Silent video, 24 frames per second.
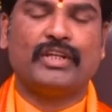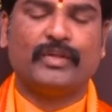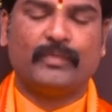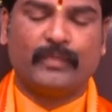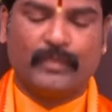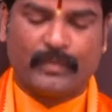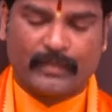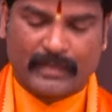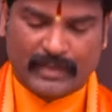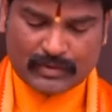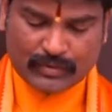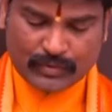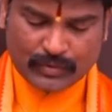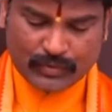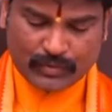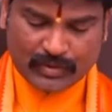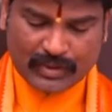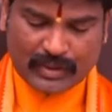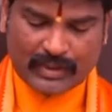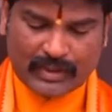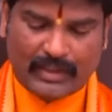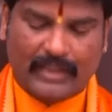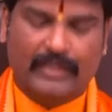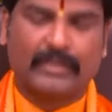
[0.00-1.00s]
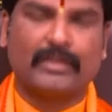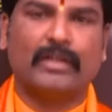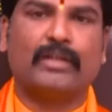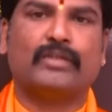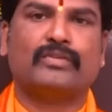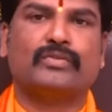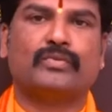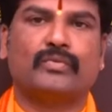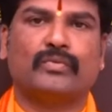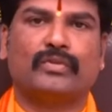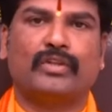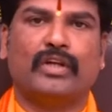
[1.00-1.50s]
ఇప్పుడు మనం క్షుణ్ణంగా
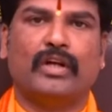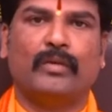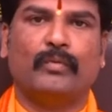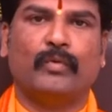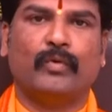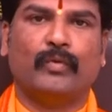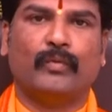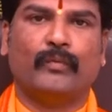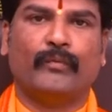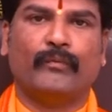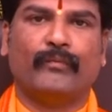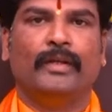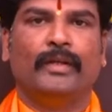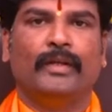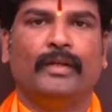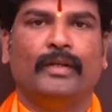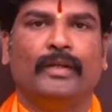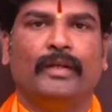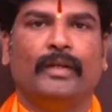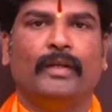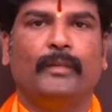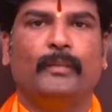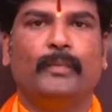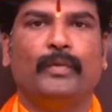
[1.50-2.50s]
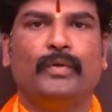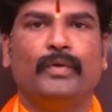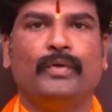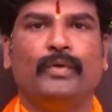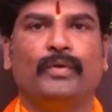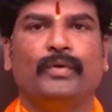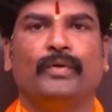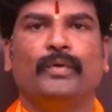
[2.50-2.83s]
తెలుసుకుందాము ఇప్పుడు